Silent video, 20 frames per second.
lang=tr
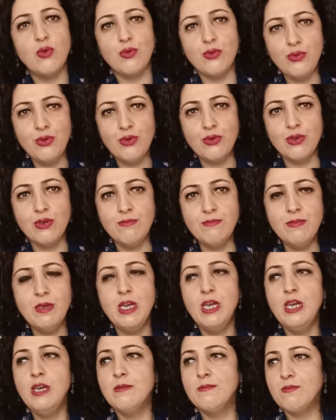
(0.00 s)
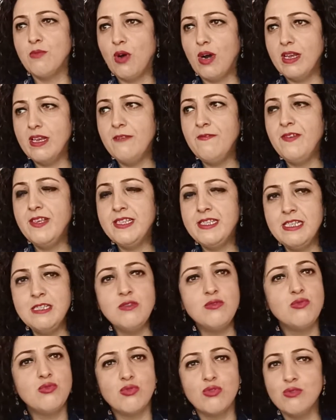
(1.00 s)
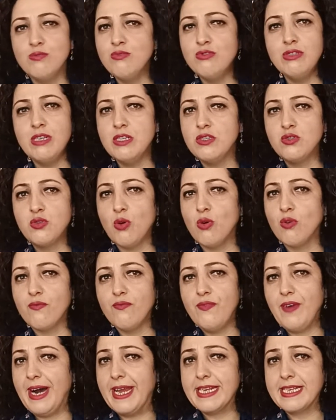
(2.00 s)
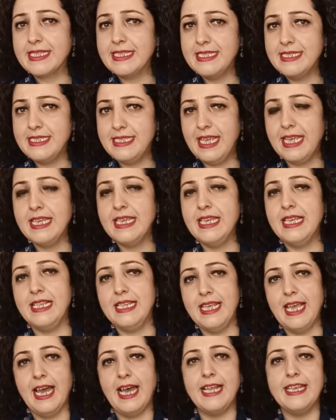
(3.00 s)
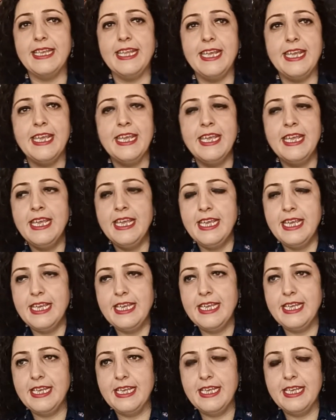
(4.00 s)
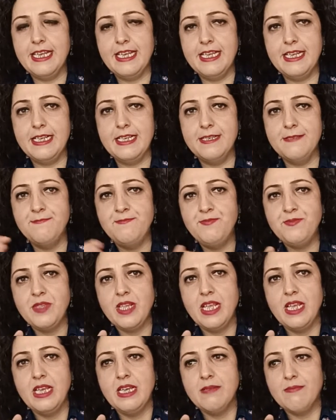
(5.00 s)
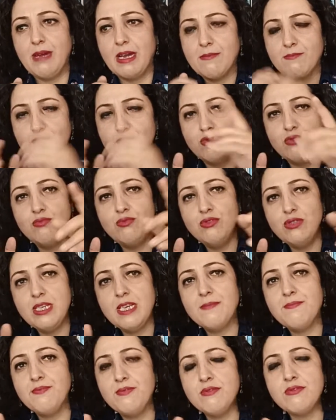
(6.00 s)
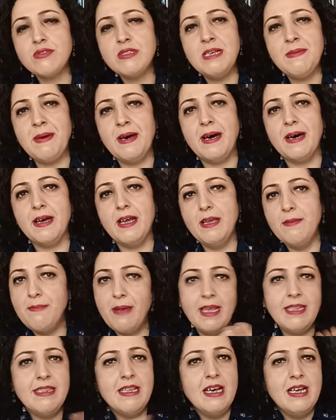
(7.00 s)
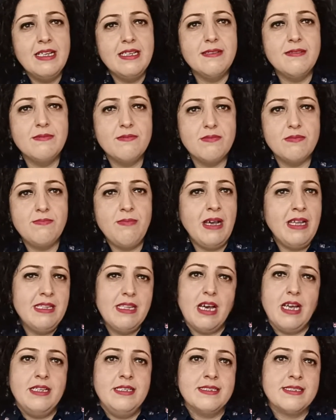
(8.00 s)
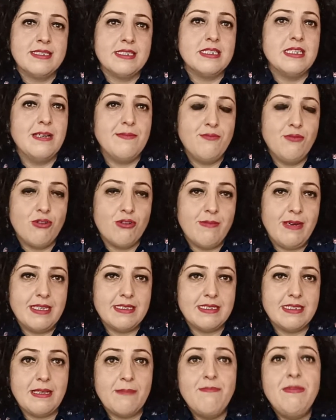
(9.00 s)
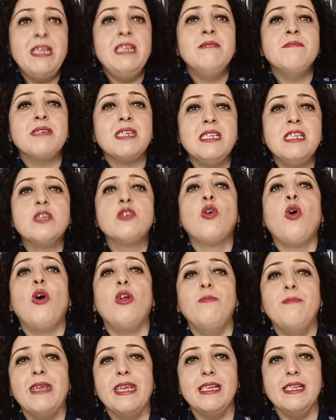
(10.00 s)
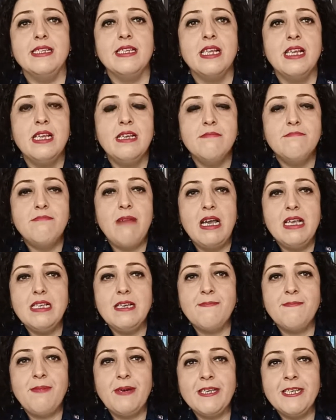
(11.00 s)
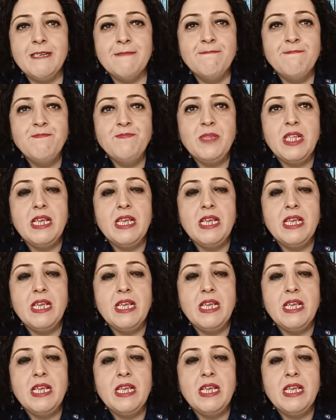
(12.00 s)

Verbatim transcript: görüyorum, muhalefetin durumu da çok farklı değil. Yani eee Bak bunu bunu yapıyorsun ama e, ben de ben de aynısını yapıyorum aslında. Benimkini görmeyin. Ben yapayım.